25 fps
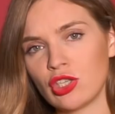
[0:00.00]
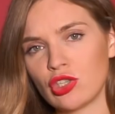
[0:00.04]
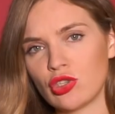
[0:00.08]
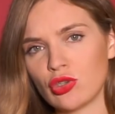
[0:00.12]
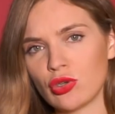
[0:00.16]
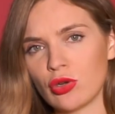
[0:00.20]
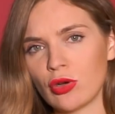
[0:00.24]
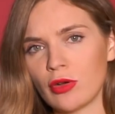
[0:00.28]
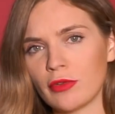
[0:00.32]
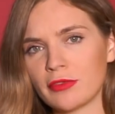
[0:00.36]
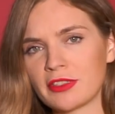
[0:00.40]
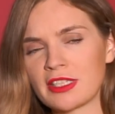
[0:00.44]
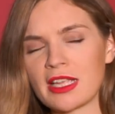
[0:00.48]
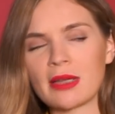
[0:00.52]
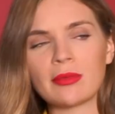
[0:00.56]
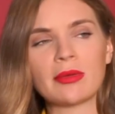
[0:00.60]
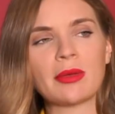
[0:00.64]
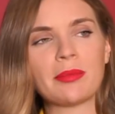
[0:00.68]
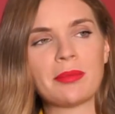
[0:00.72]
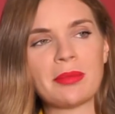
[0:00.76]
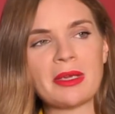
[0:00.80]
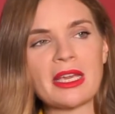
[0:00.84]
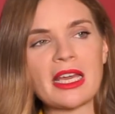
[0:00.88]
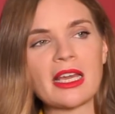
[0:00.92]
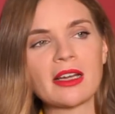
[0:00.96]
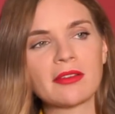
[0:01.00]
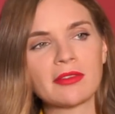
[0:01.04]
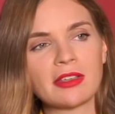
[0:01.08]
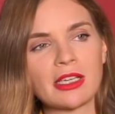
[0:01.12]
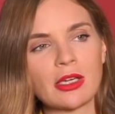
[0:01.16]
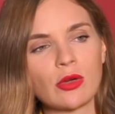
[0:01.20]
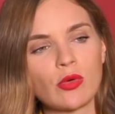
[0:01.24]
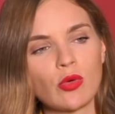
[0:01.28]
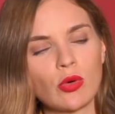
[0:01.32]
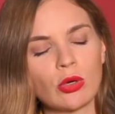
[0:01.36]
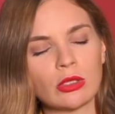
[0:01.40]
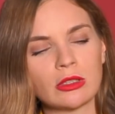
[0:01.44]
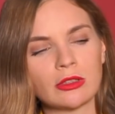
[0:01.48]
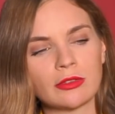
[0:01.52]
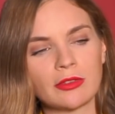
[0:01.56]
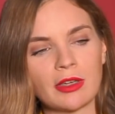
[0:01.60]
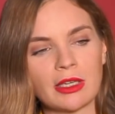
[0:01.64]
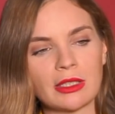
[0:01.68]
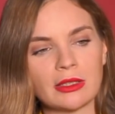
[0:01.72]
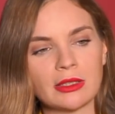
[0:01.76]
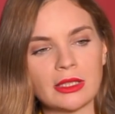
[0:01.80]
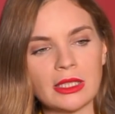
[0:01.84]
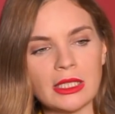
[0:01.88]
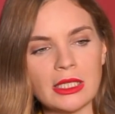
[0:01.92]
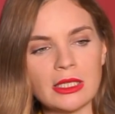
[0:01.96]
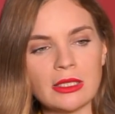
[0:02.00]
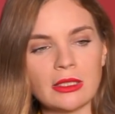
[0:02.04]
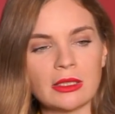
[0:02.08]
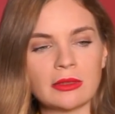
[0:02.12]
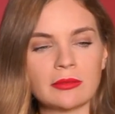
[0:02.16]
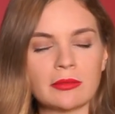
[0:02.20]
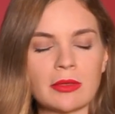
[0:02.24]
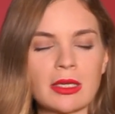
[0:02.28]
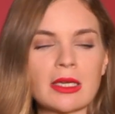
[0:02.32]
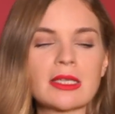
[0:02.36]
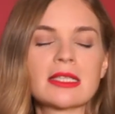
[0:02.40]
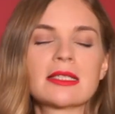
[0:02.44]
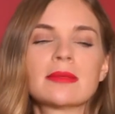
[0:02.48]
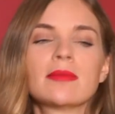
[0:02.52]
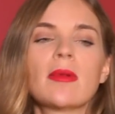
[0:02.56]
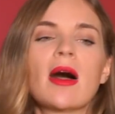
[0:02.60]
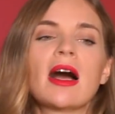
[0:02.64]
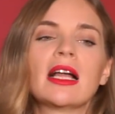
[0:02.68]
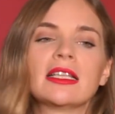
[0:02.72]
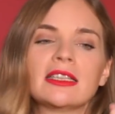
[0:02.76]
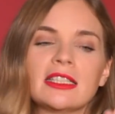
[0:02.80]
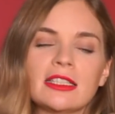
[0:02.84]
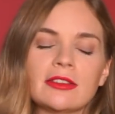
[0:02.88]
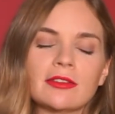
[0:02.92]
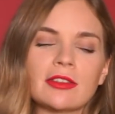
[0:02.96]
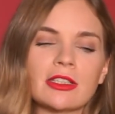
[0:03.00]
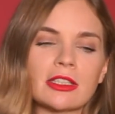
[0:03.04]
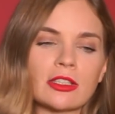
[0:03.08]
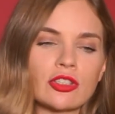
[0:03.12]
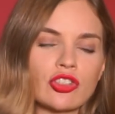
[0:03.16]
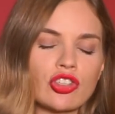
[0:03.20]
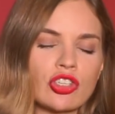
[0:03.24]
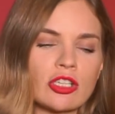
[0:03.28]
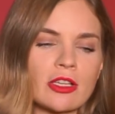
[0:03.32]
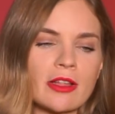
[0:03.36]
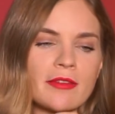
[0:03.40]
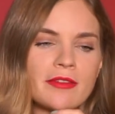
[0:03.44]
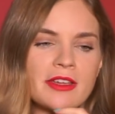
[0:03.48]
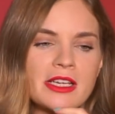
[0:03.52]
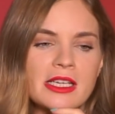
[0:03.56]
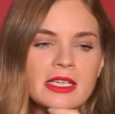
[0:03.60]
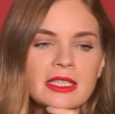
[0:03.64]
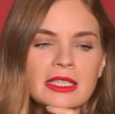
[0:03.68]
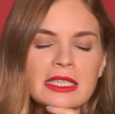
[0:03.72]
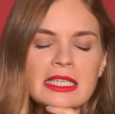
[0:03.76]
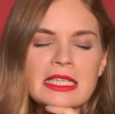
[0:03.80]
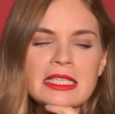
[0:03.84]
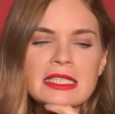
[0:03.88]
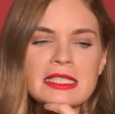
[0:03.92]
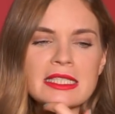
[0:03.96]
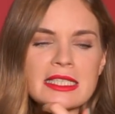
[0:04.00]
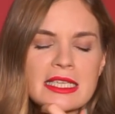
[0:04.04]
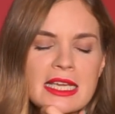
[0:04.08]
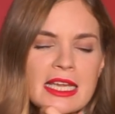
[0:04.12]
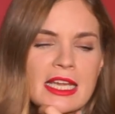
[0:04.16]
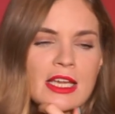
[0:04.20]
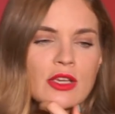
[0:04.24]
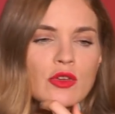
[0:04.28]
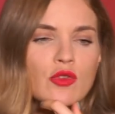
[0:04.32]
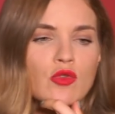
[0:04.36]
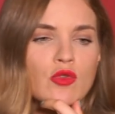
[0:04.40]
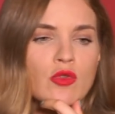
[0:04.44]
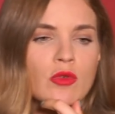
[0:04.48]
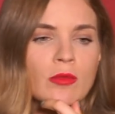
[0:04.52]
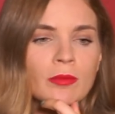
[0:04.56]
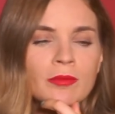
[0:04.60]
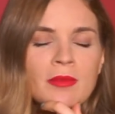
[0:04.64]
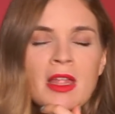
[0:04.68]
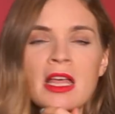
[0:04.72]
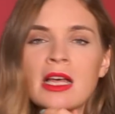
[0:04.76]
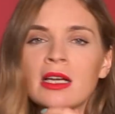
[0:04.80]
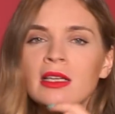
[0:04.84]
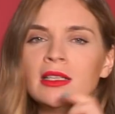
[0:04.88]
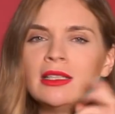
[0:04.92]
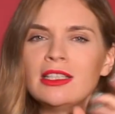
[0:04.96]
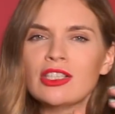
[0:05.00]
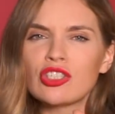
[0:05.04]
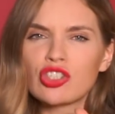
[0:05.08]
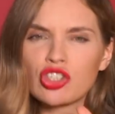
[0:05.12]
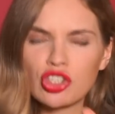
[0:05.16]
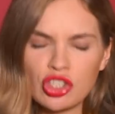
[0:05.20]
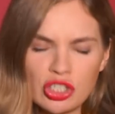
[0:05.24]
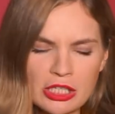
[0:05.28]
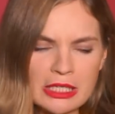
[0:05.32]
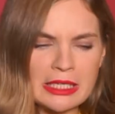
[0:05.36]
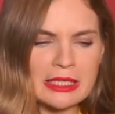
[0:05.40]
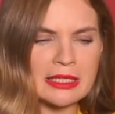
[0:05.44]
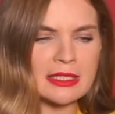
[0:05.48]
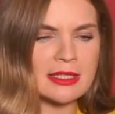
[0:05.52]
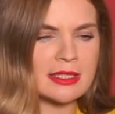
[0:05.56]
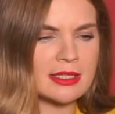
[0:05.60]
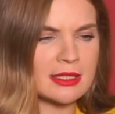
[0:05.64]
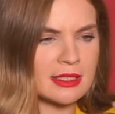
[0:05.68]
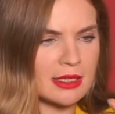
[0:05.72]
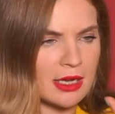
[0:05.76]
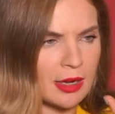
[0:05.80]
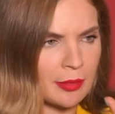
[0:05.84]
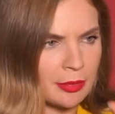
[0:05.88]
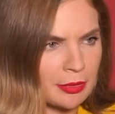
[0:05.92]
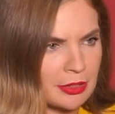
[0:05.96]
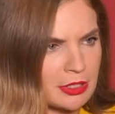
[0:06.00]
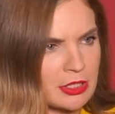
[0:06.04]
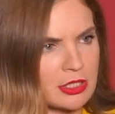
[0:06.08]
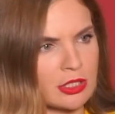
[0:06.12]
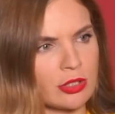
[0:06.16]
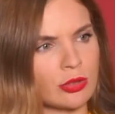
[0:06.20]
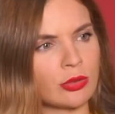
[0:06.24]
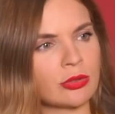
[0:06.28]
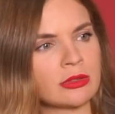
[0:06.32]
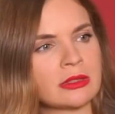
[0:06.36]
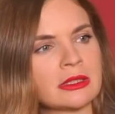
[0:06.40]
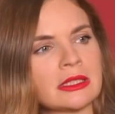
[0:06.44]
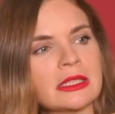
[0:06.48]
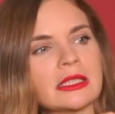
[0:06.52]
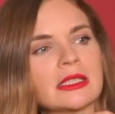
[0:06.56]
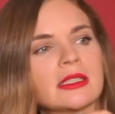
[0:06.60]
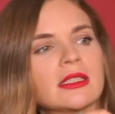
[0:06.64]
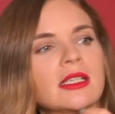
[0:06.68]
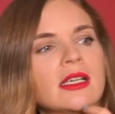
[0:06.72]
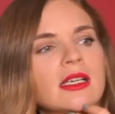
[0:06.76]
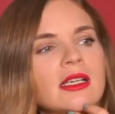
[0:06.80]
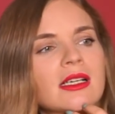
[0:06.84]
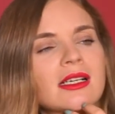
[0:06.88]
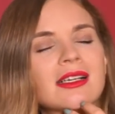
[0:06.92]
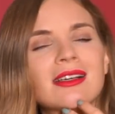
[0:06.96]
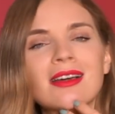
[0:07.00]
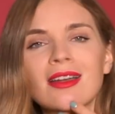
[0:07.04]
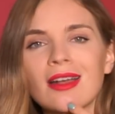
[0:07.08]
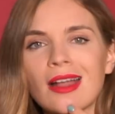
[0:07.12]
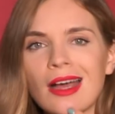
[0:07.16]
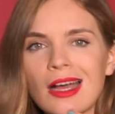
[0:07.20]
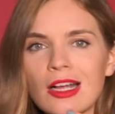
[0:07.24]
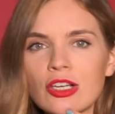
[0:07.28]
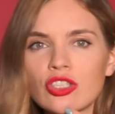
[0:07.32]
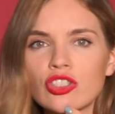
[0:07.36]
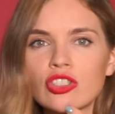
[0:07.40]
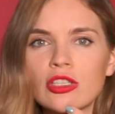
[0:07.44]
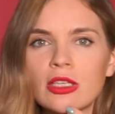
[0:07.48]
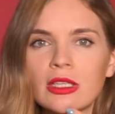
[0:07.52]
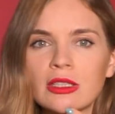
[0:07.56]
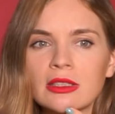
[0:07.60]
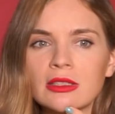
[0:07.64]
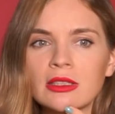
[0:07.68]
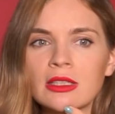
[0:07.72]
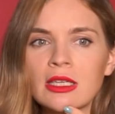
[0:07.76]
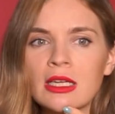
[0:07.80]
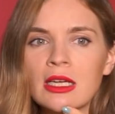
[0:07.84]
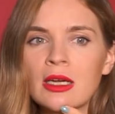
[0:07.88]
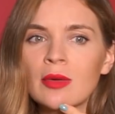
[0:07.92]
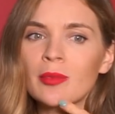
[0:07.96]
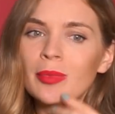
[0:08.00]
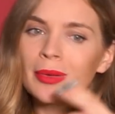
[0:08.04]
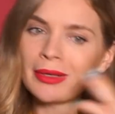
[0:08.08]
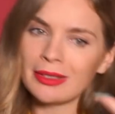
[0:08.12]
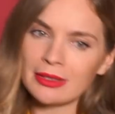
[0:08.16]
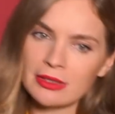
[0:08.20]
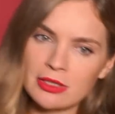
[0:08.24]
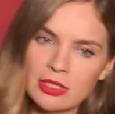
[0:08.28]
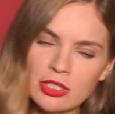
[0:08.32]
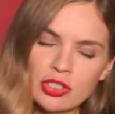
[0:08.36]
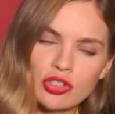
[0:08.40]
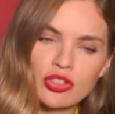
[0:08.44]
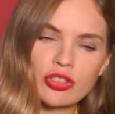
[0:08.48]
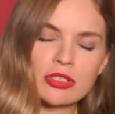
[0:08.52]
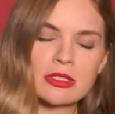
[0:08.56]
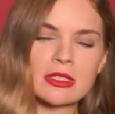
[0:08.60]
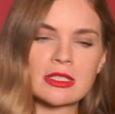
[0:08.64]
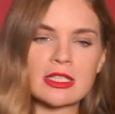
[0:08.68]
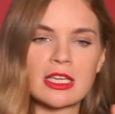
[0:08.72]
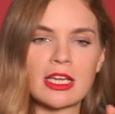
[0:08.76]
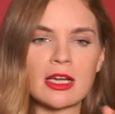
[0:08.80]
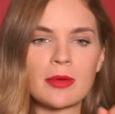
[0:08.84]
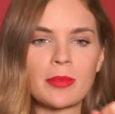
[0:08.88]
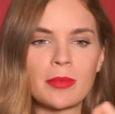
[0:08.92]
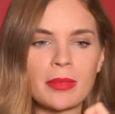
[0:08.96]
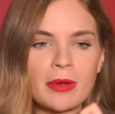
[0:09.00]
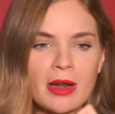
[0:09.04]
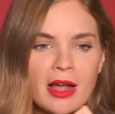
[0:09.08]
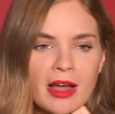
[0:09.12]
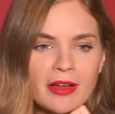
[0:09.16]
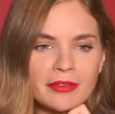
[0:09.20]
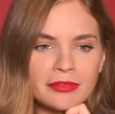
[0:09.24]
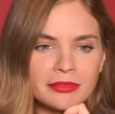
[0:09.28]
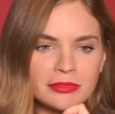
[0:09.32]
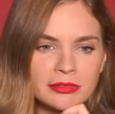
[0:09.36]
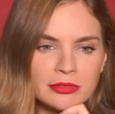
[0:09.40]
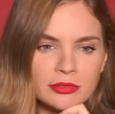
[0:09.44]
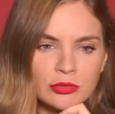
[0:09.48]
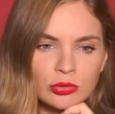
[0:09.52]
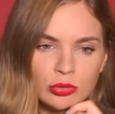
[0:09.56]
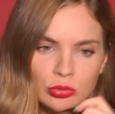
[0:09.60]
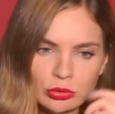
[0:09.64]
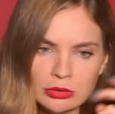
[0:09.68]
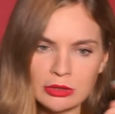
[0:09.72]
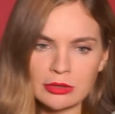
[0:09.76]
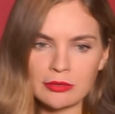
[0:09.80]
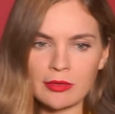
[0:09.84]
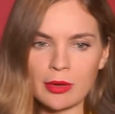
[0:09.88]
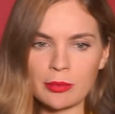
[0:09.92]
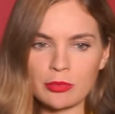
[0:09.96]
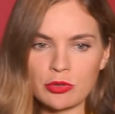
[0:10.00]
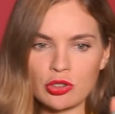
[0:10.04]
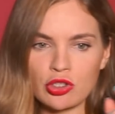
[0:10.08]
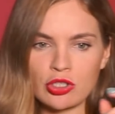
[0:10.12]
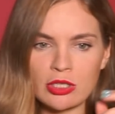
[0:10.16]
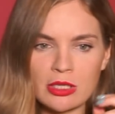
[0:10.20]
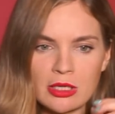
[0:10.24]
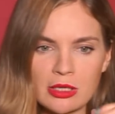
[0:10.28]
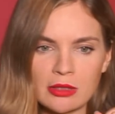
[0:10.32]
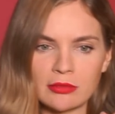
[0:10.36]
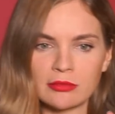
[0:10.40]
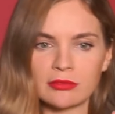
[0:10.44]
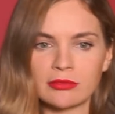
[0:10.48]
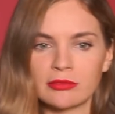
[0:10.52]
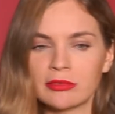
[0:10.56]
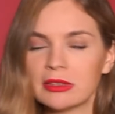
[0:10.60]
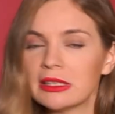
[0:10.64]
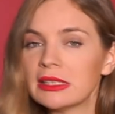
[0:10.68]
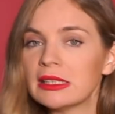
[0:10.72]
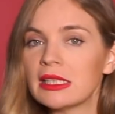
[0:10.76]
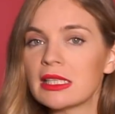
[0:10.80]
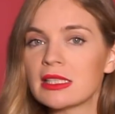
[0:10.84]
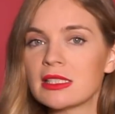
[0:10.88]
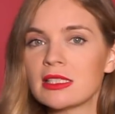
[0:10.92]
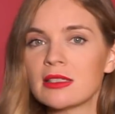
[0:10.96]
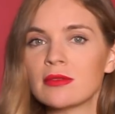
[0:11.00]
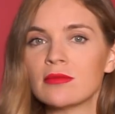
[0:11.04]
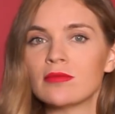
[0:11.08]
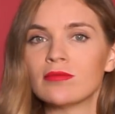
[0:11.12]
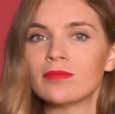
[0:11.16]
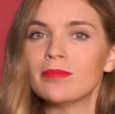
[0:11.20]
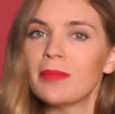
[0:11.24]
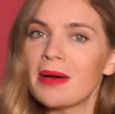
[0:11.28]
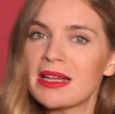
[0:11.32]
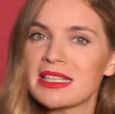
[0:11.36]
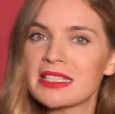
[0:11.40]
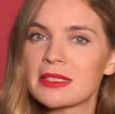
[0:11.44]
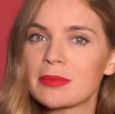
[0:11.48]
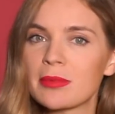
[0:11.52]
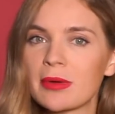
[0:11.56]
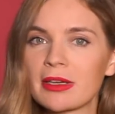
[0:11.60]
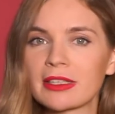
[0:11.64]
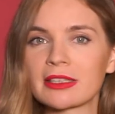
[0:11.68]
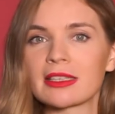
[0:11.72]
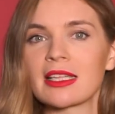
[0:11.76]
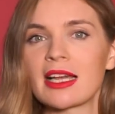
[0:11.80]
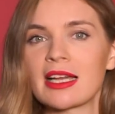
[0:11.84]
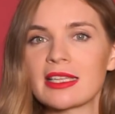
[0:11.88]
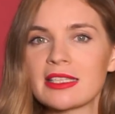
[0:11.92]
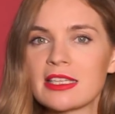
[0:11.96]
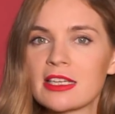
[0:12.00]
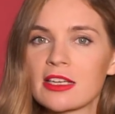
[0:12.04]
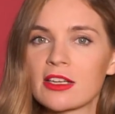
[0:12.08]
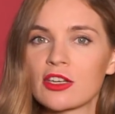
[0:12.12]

Еще в самый первый год войны рассматривал человек идею лишить определенных граждан политических прав, ну и вообще выдать им паспорта не